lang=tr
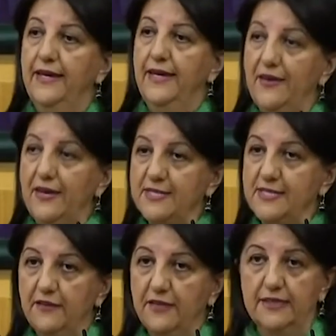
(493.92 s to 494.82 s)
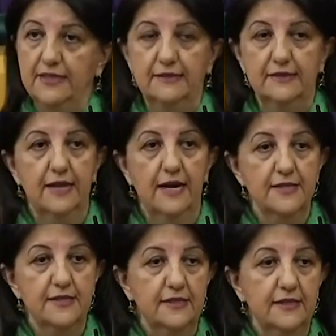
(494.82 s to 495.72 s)
Evet sevgili
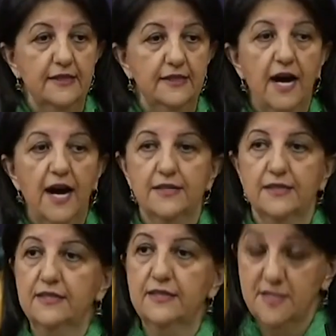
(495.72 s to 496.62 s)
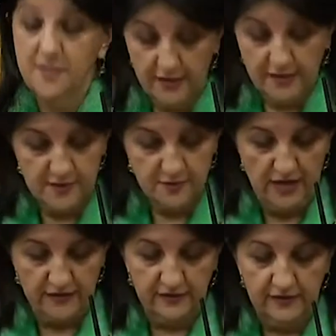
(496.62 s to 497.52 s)
kadınlar, yarın 8
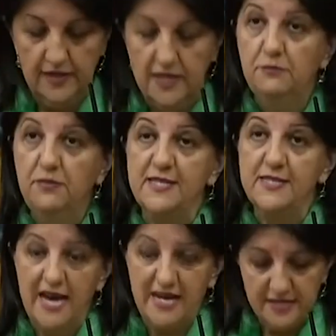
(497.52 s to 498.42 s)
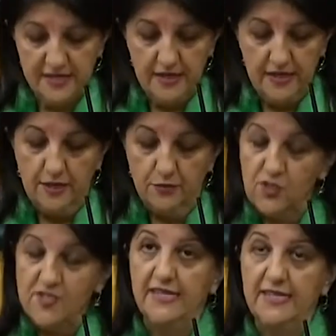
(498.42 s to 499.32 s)
Mart. Bizler bu
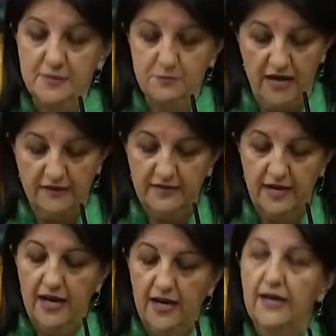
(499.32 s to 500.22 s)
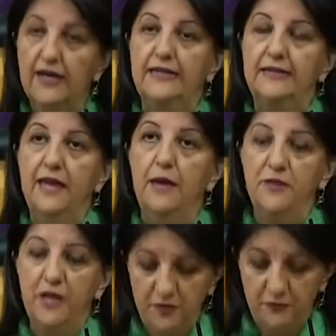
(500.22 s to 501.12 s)
8 Mart'ta
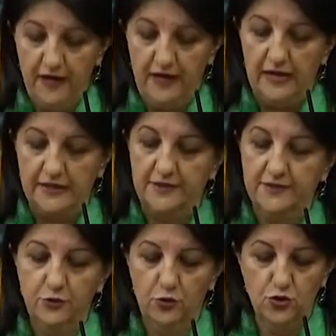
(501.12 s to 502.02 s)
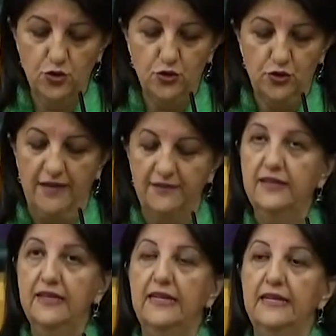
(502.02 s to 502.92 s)
depremi felakete dönüştüren
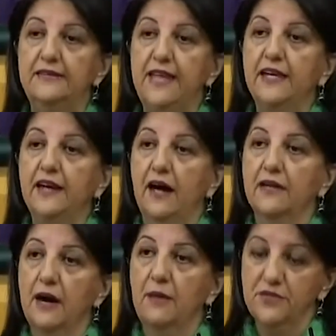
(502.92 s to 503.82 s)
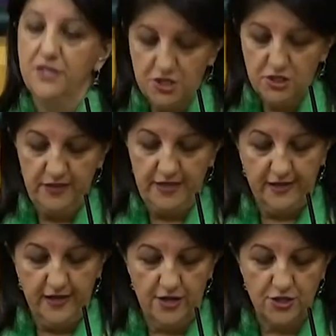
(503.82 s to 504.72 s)
tek adam rejimine
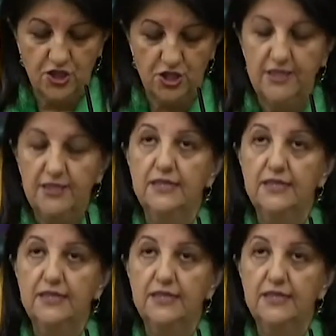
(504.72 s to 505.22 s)
karşı